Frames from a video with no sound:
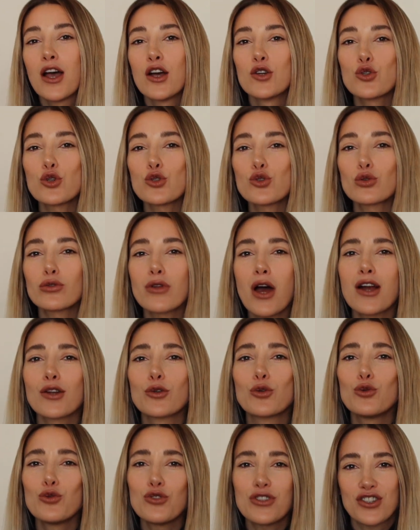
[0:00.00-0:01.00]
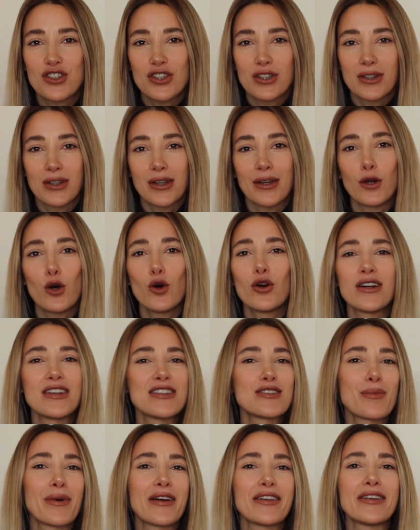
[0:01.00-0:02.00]
Çocuklar gün içinde
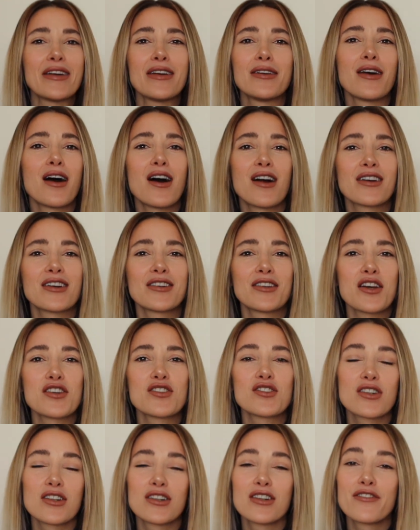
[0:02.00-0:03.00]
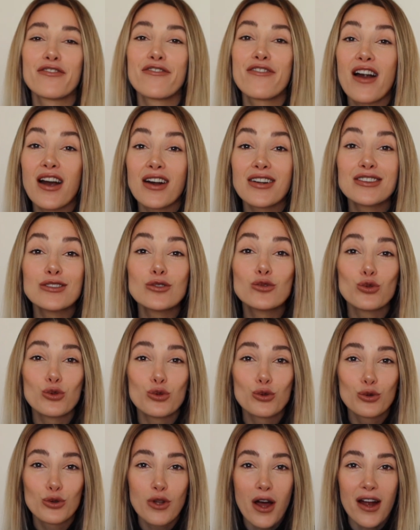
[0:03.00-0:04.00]
öğretmenlerine, arkadaşlarına farklı
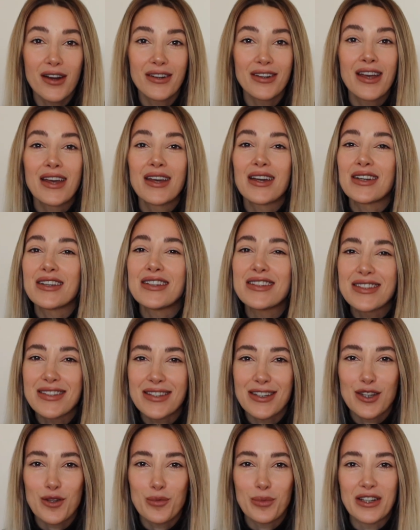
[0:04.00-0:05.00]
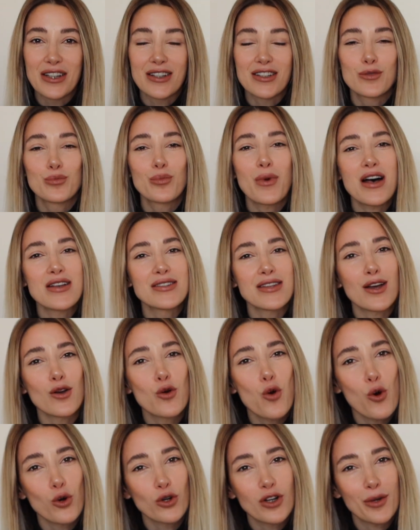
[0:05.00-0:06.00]
duygular hissedebilir.
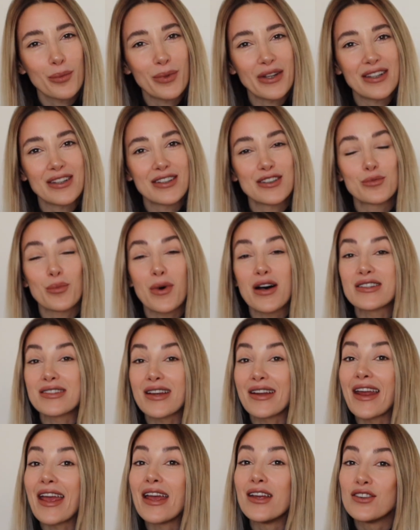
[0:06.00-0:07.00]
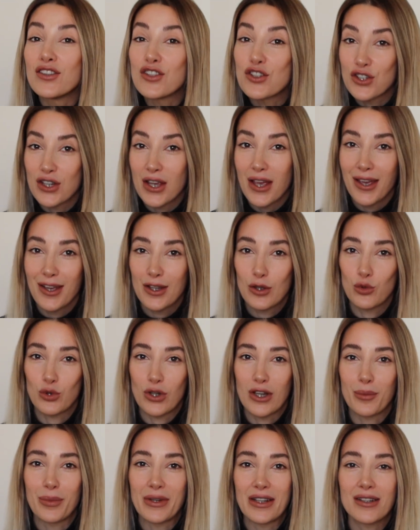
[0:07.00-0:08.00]
Bazen korkabilir, bazen endişe
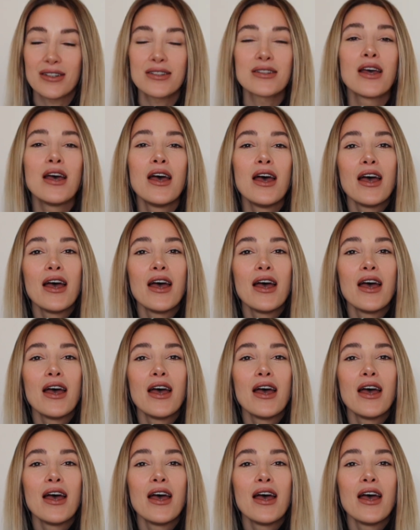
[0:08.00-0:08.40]
duyabilir.